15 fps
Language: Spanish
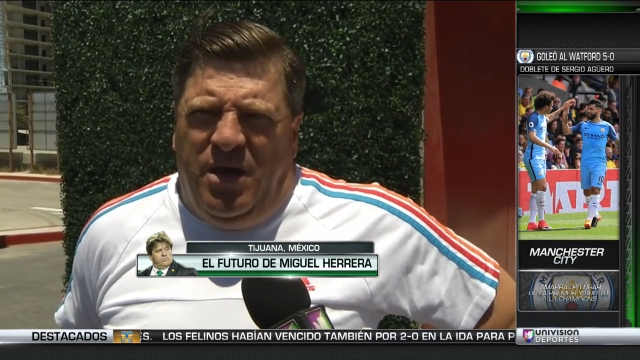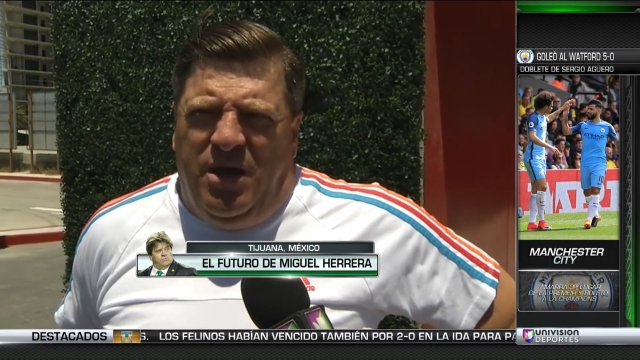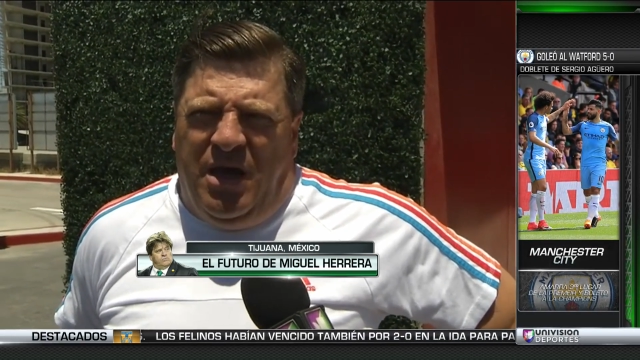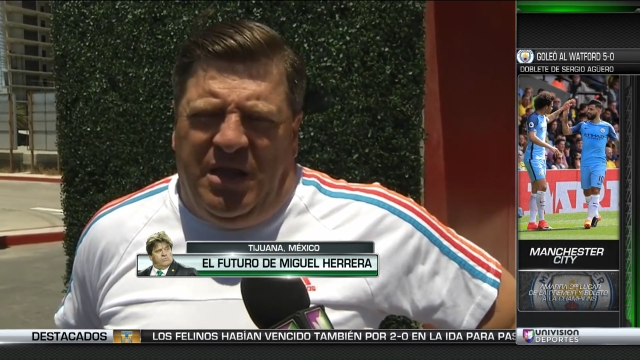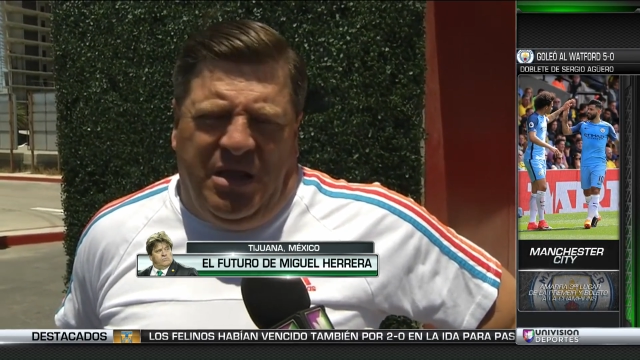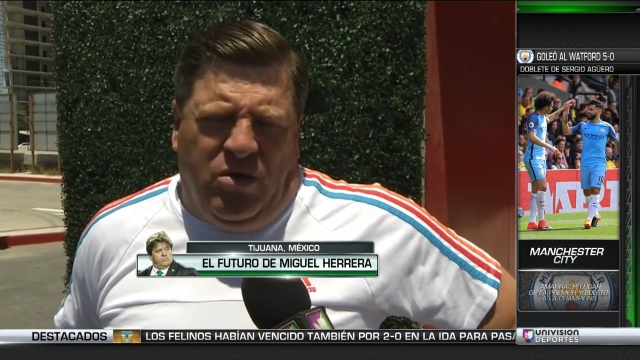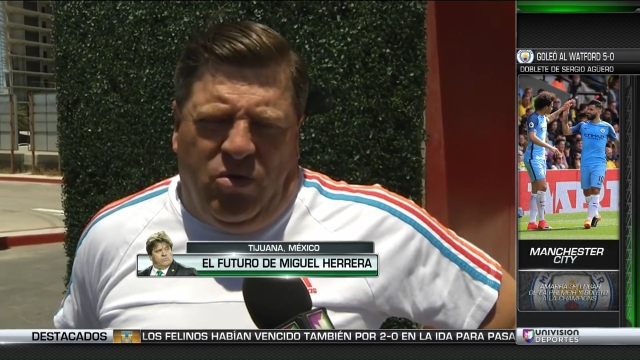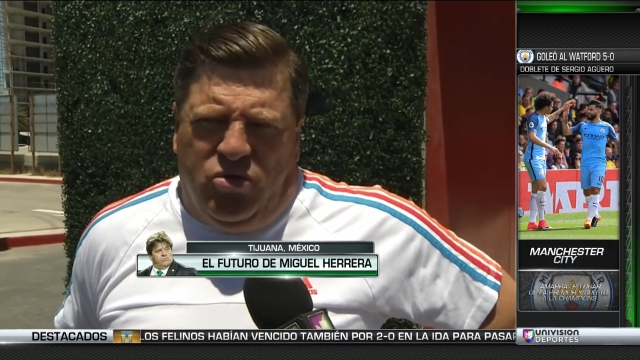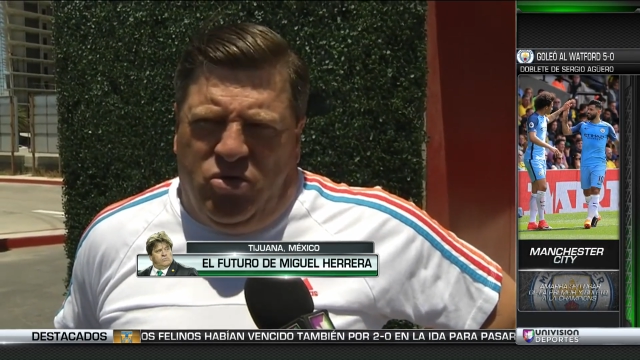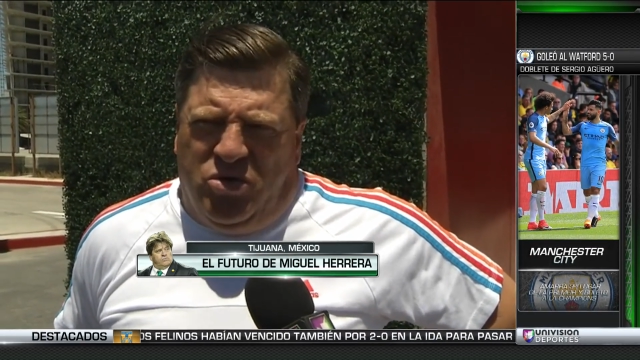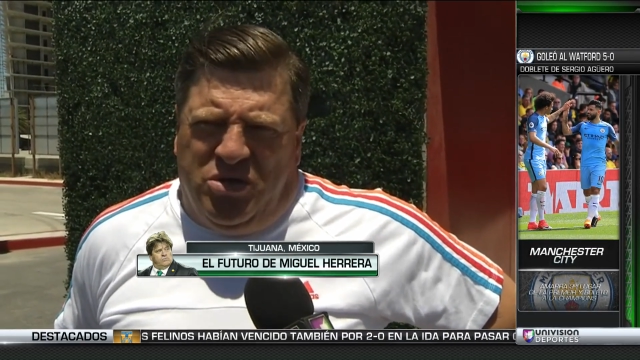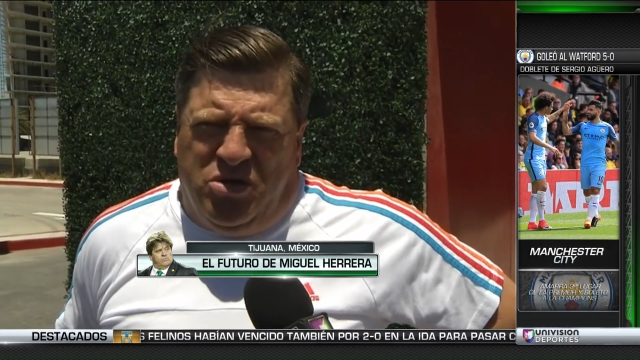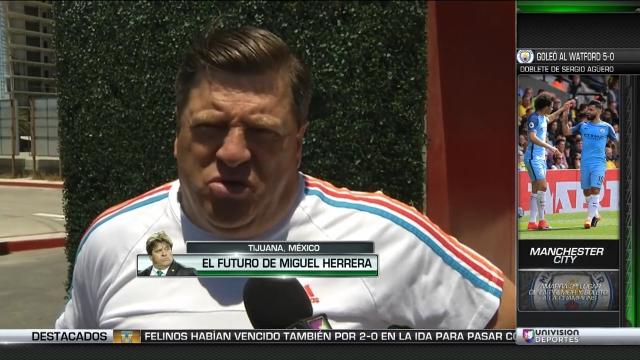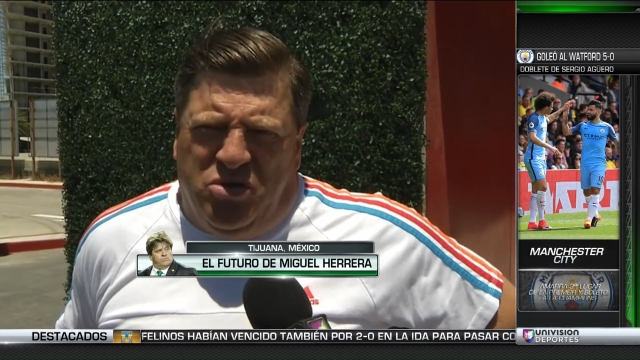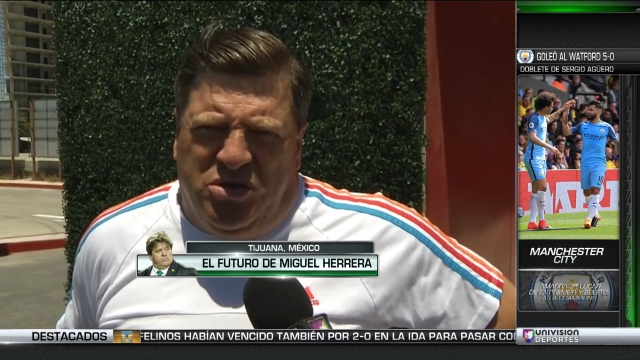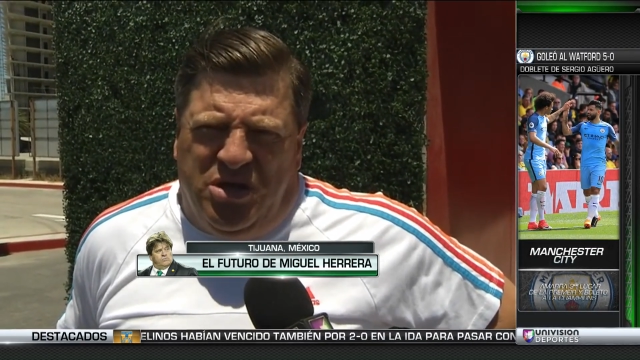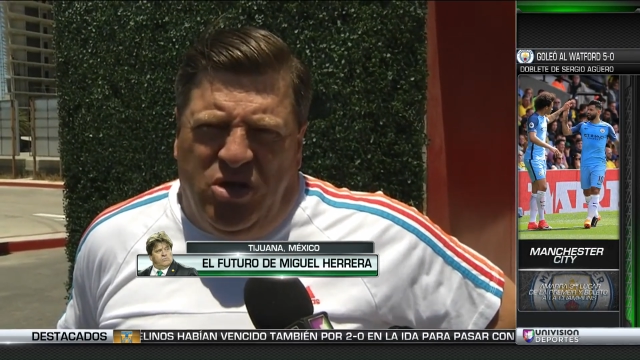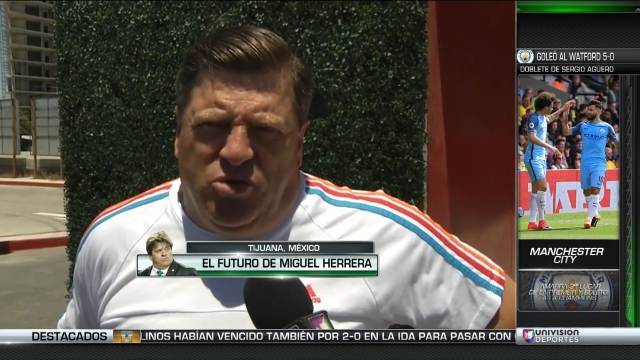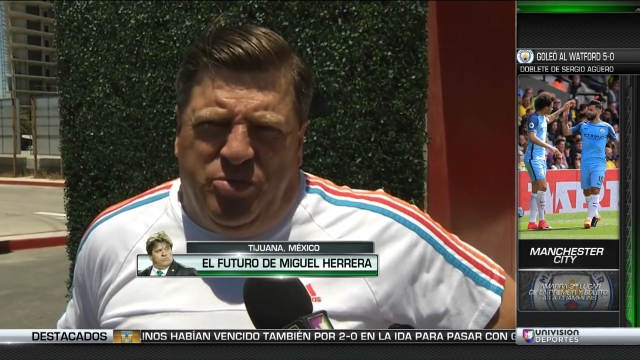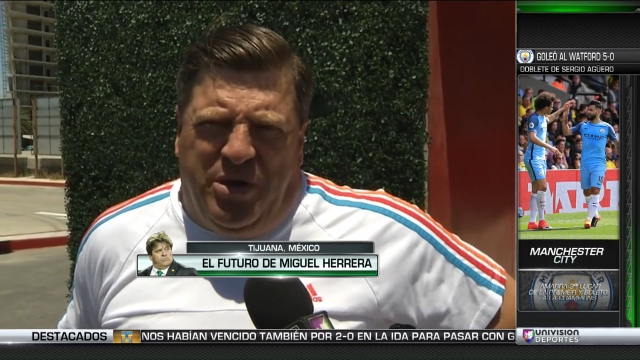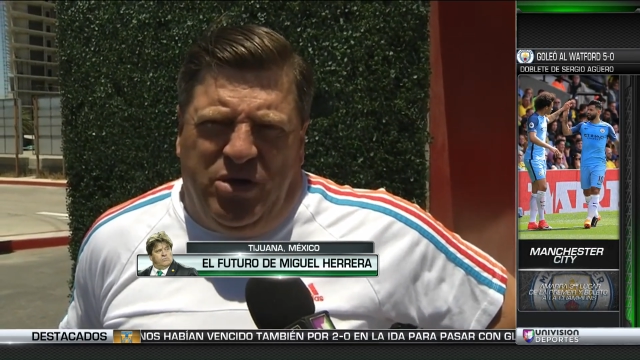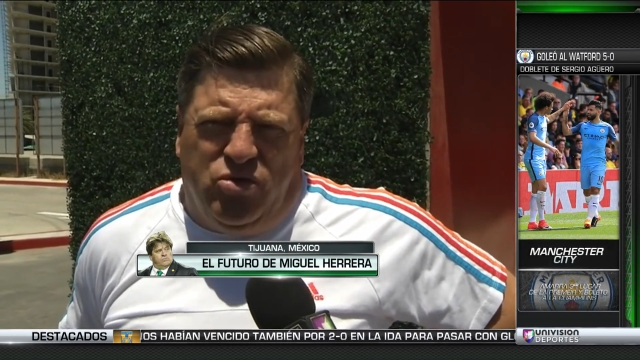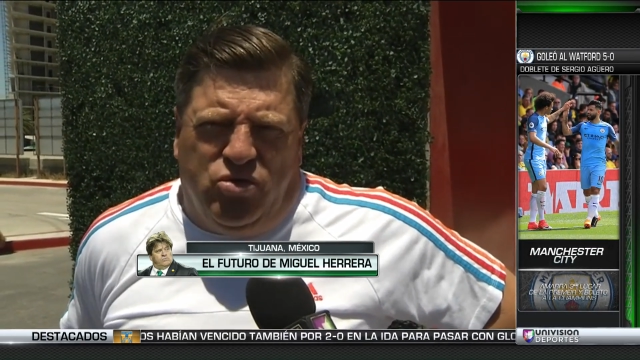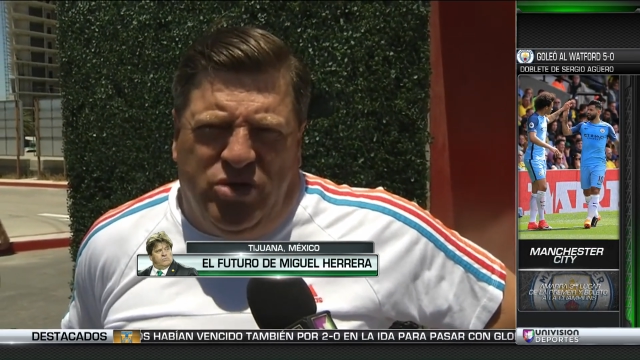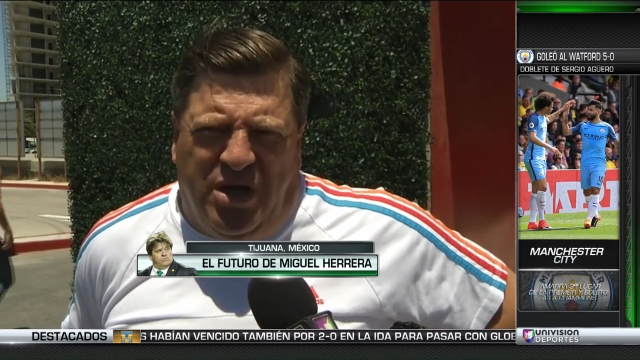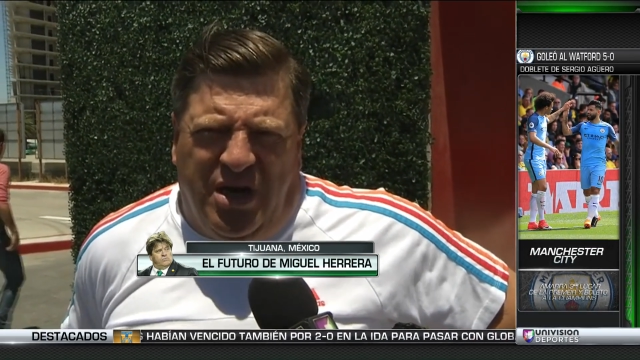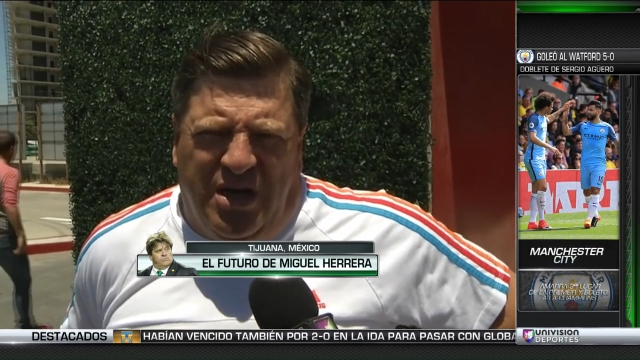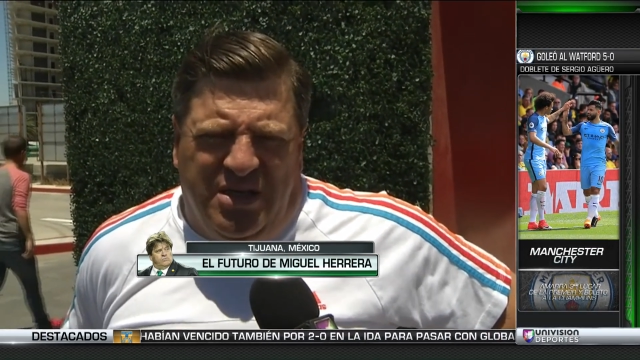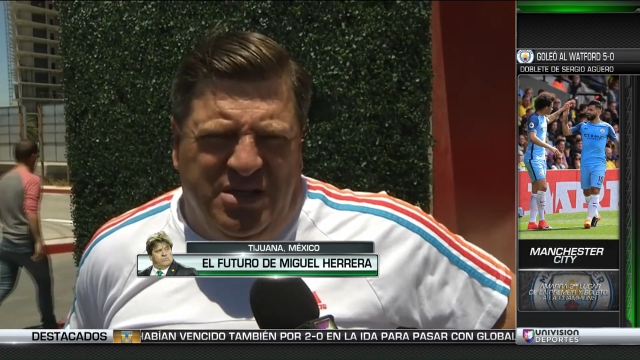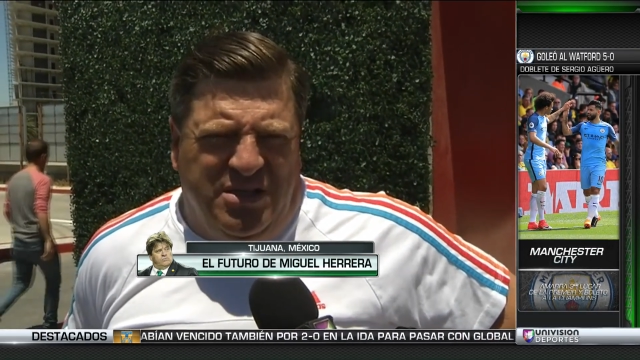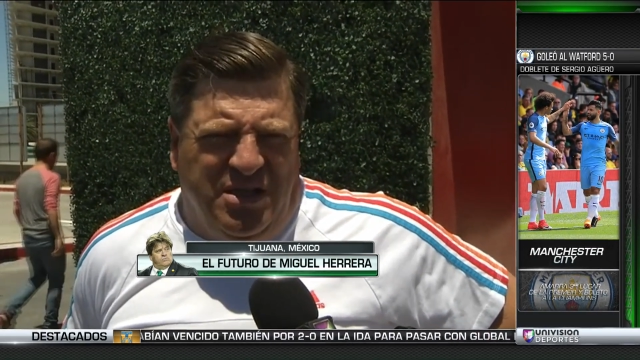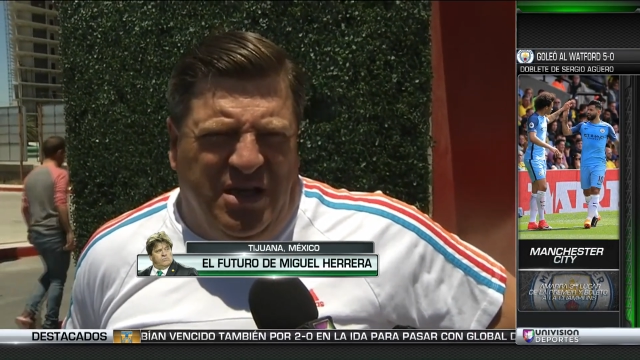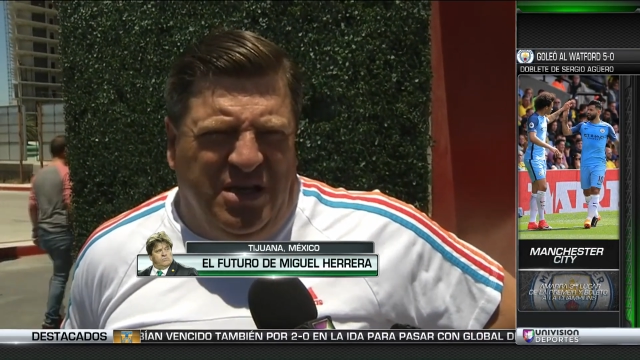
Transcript: ya tengo autorizaciones de ellos para escuchar las,